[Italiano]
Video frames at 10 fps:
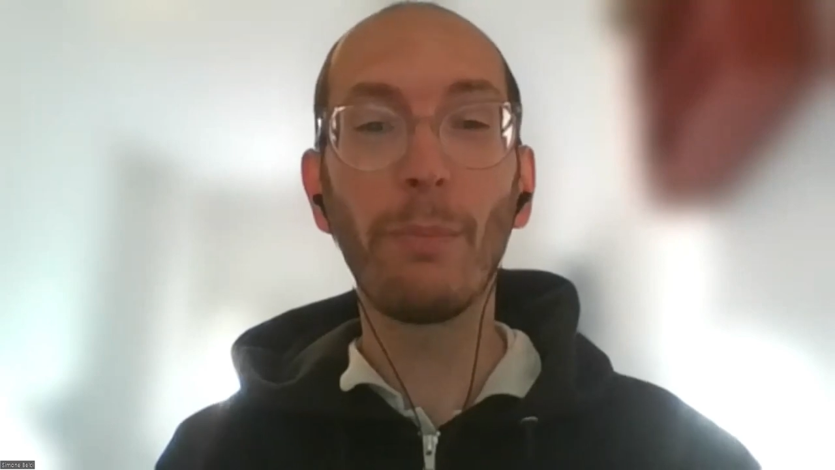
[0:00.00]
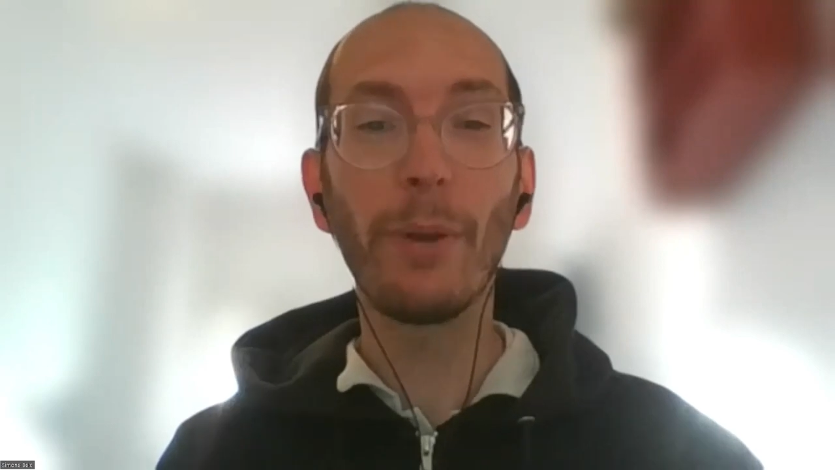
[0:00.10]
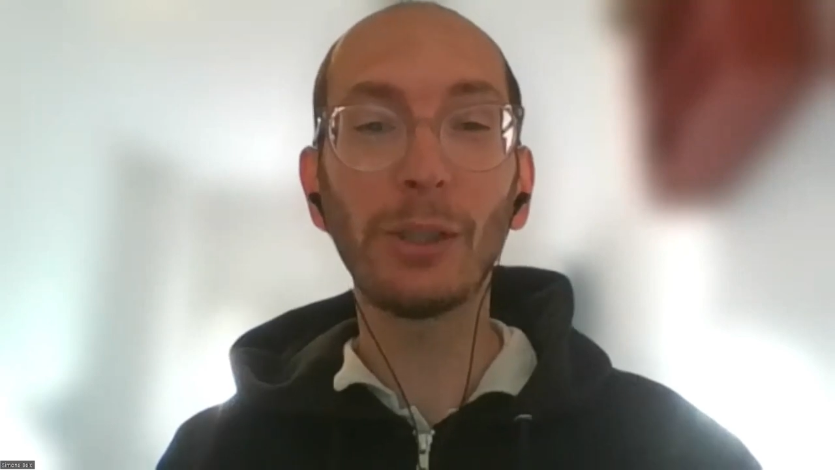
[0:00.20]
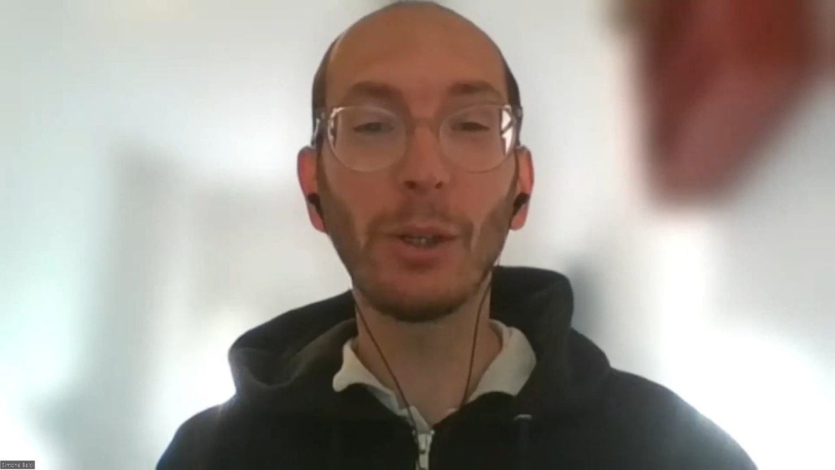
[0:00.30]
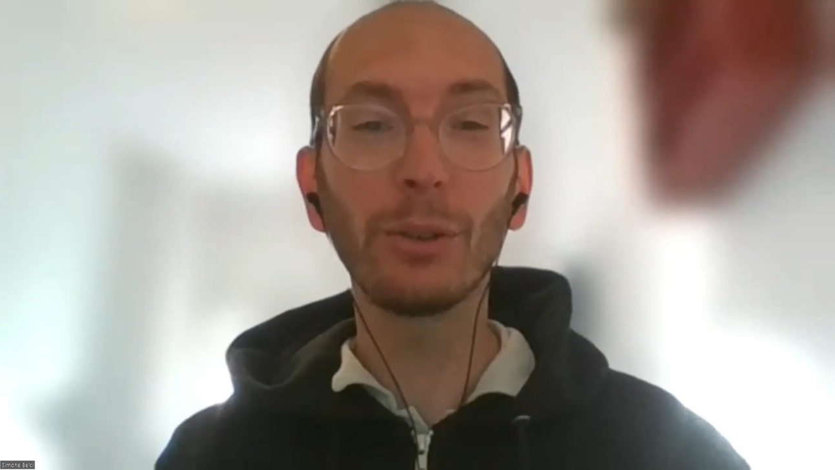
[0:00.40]

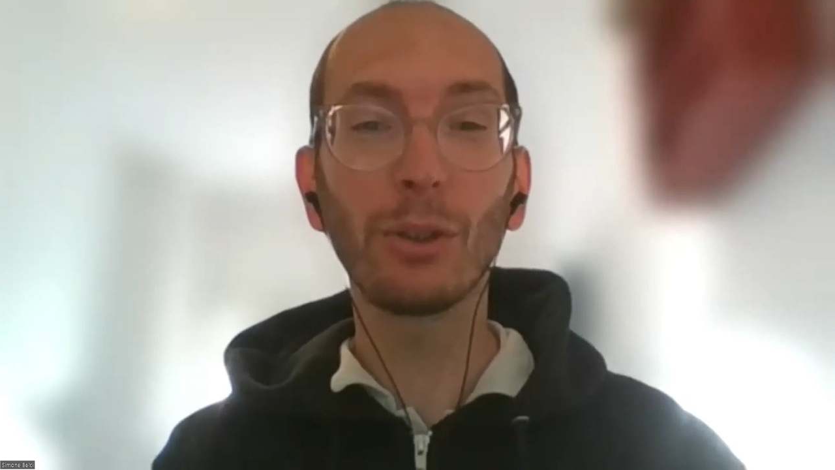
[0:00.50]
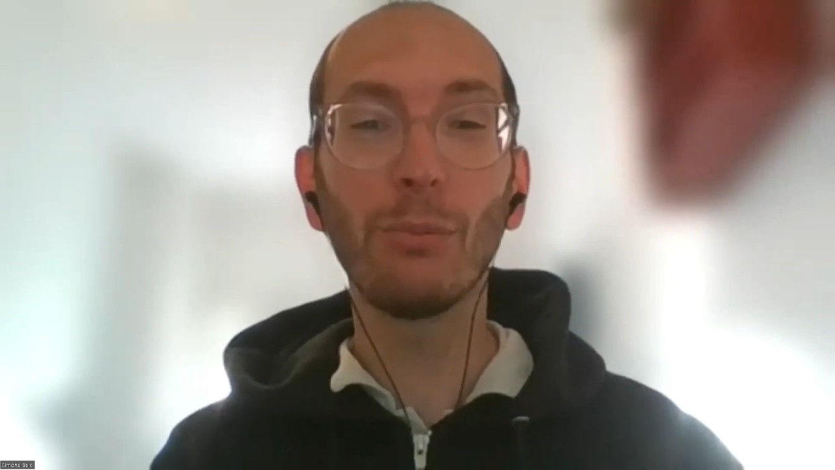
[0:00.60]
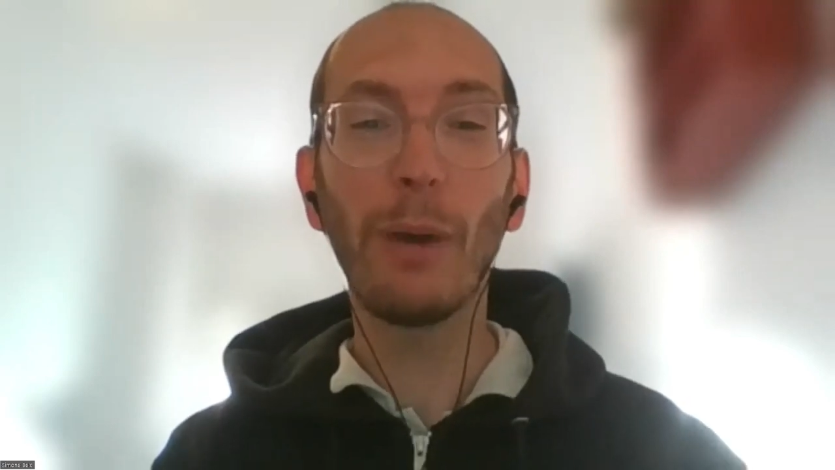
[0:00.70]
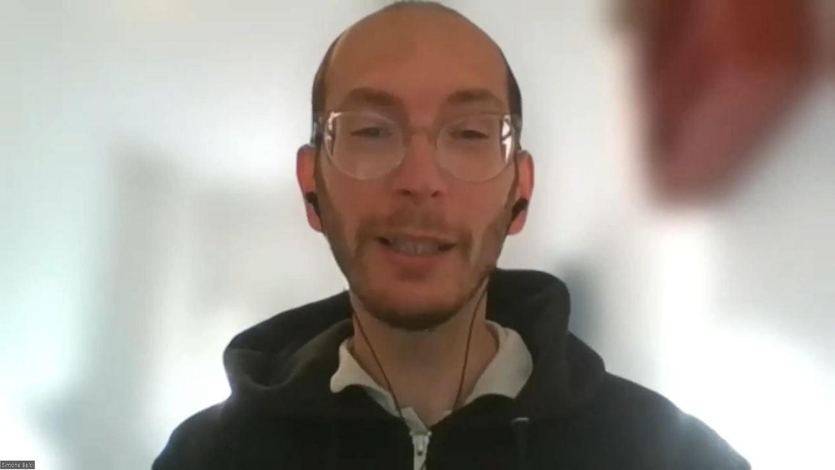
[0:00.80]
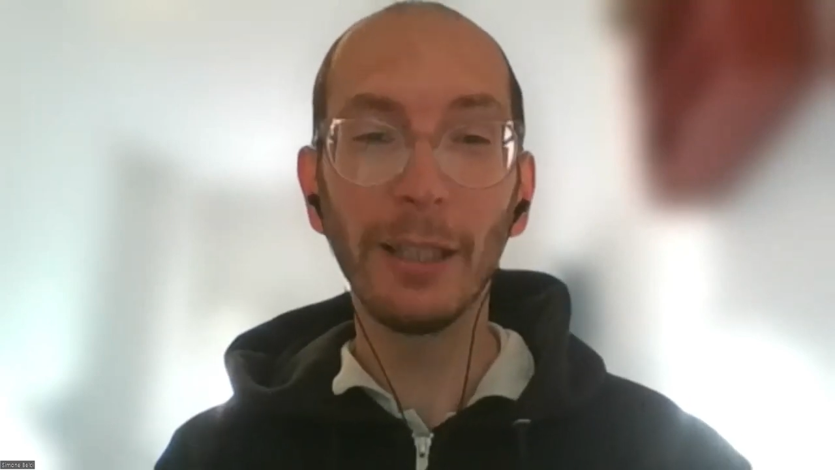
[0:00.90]
però non ho
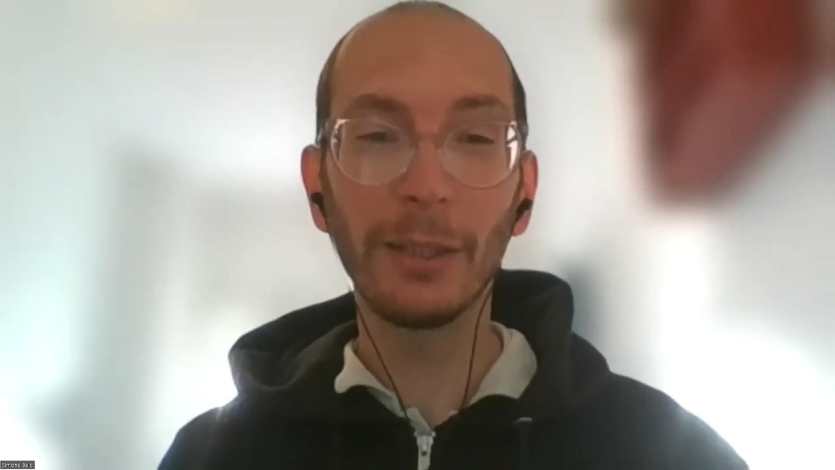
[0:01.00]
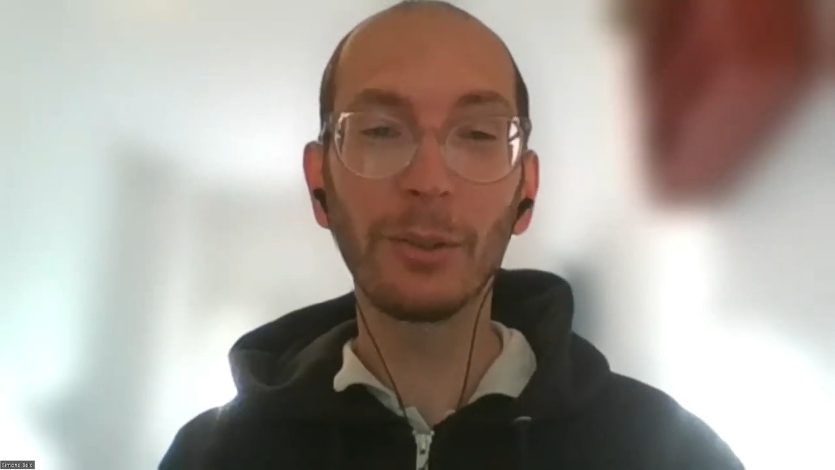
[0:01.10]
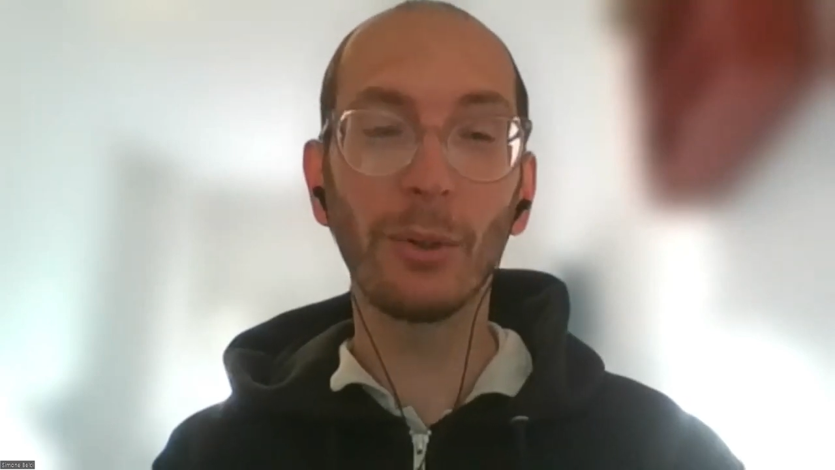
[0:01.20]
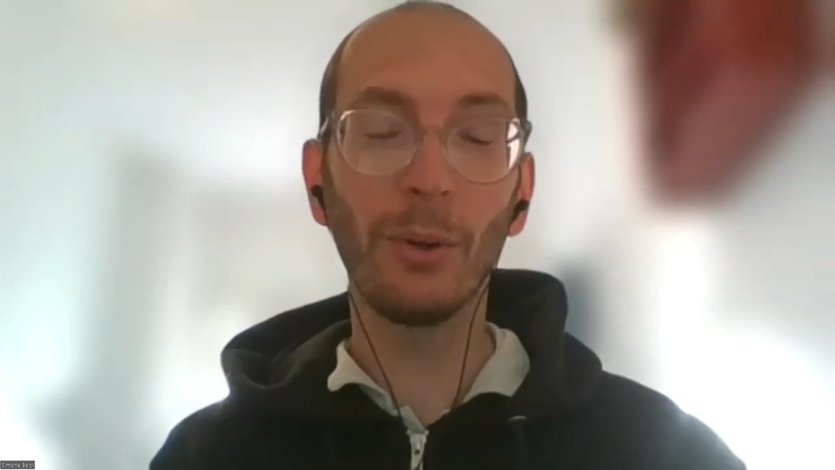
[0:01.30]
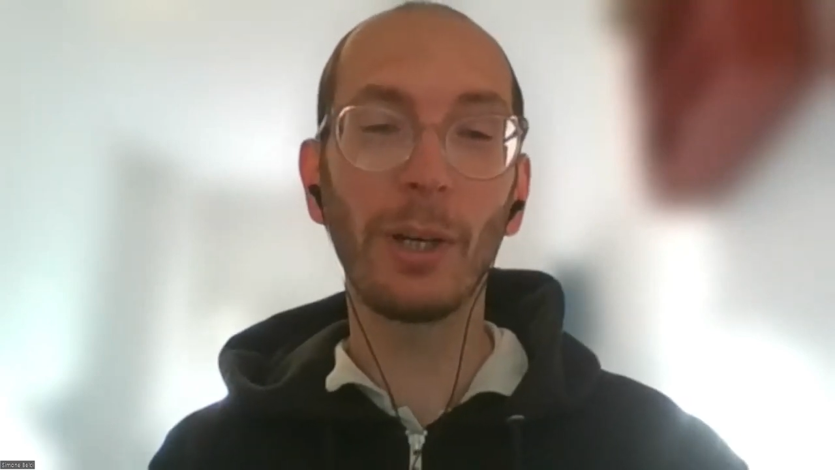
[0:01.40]
mai
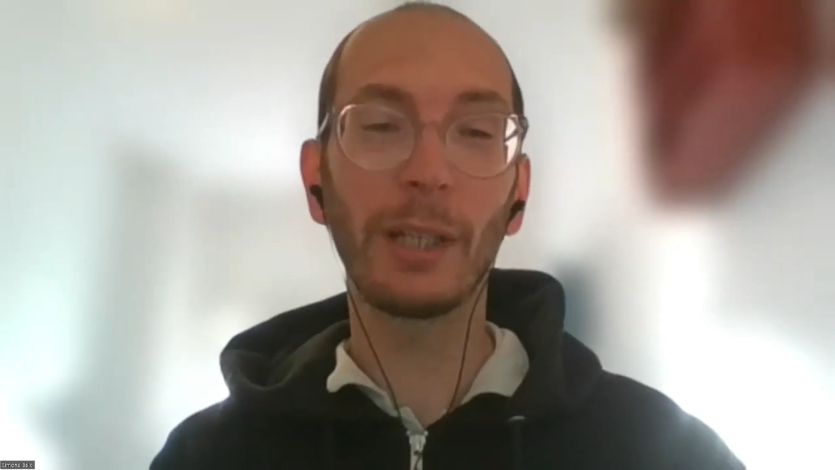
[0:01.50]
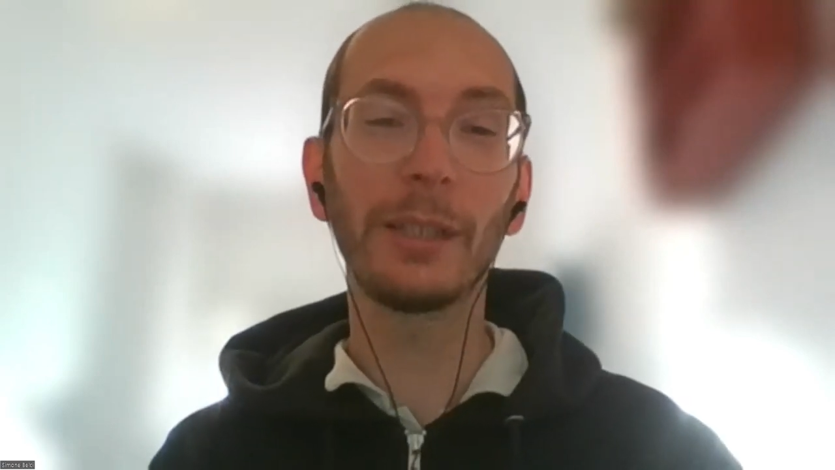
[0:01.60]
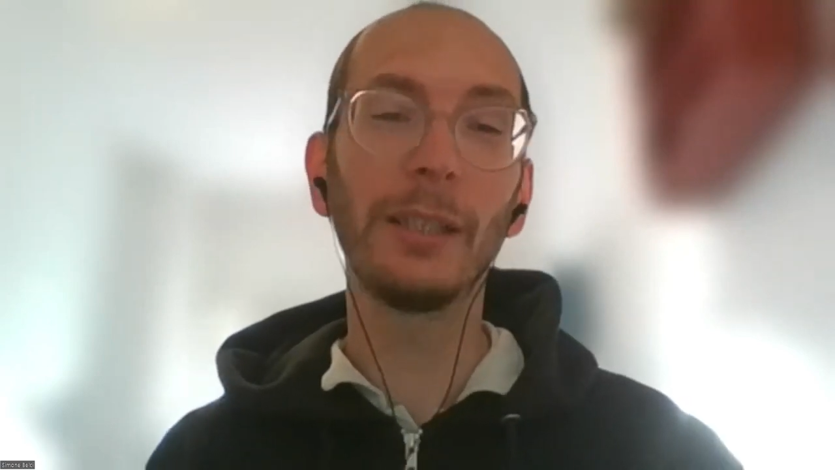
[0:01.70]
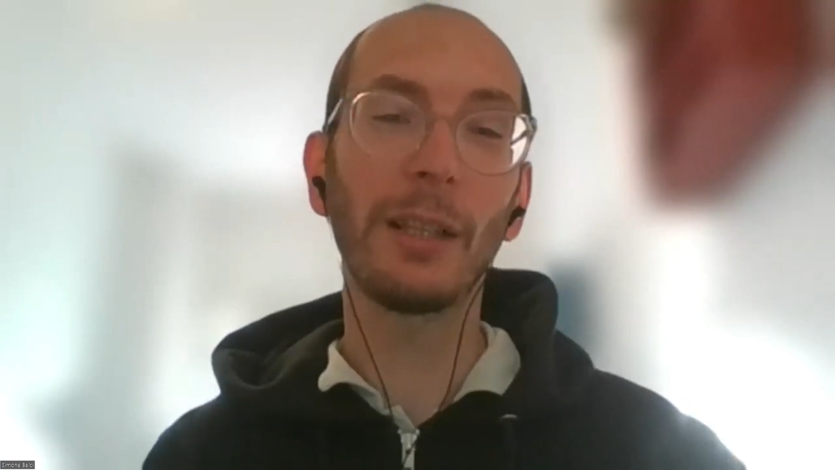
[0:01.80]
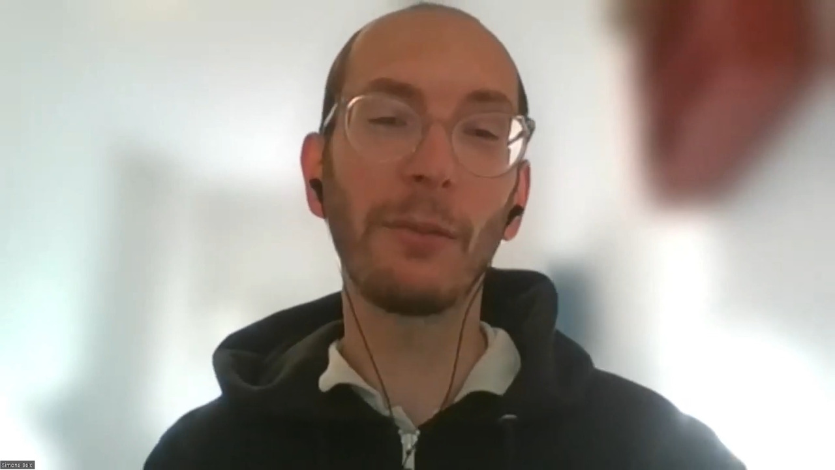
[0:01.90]
letto
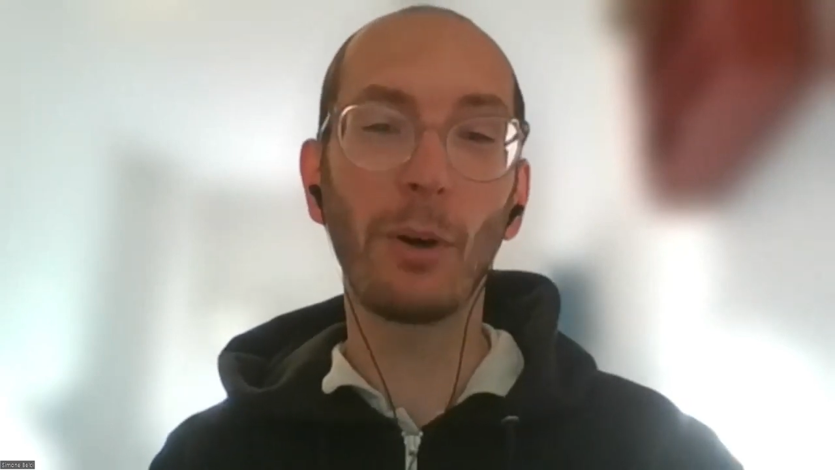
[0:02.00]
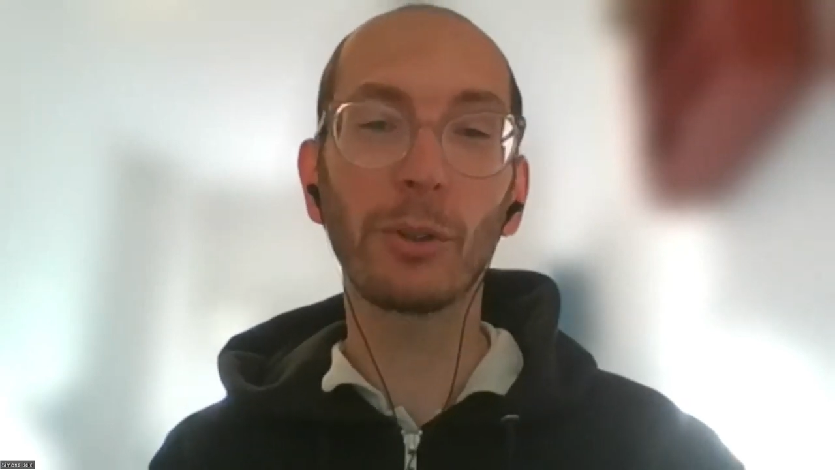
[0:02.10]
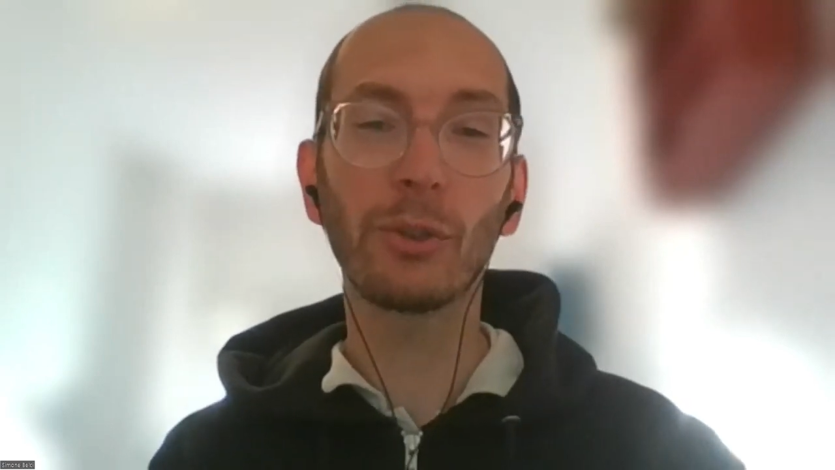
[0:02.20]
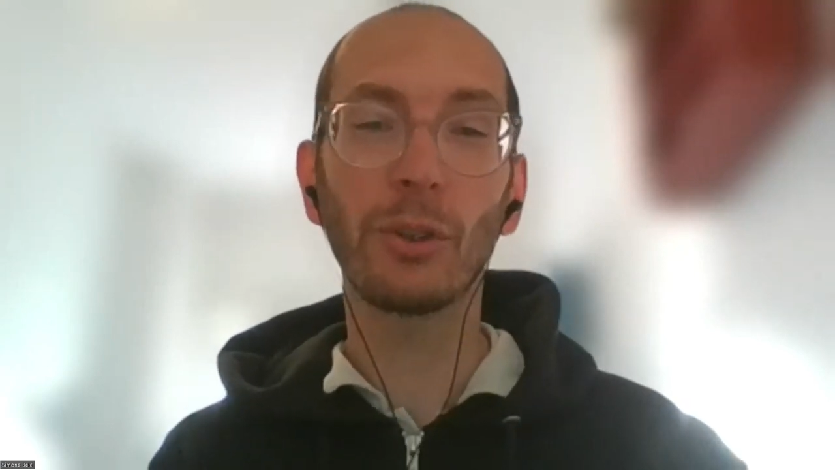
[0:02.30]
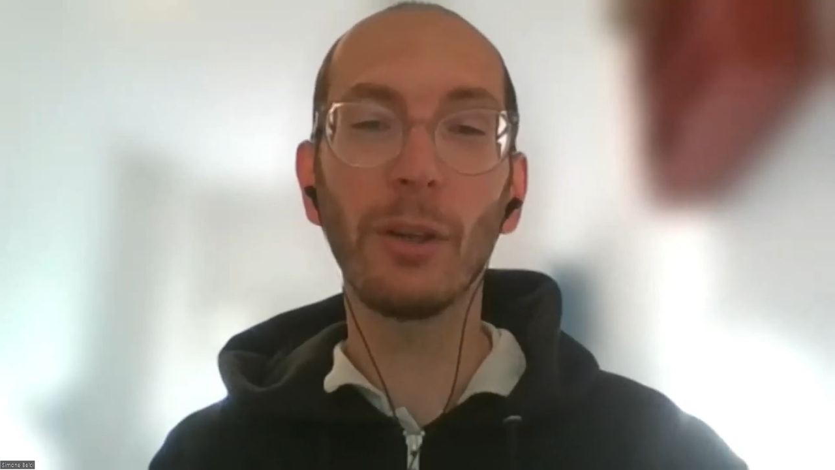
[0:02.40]
ad alta
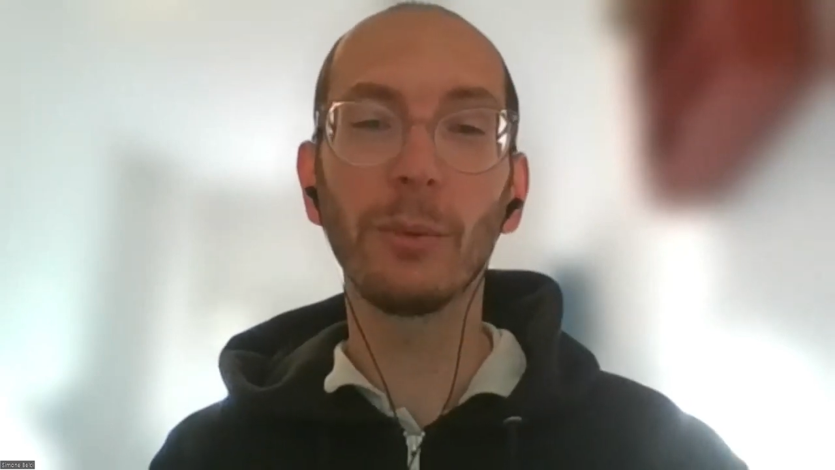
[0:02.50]
voce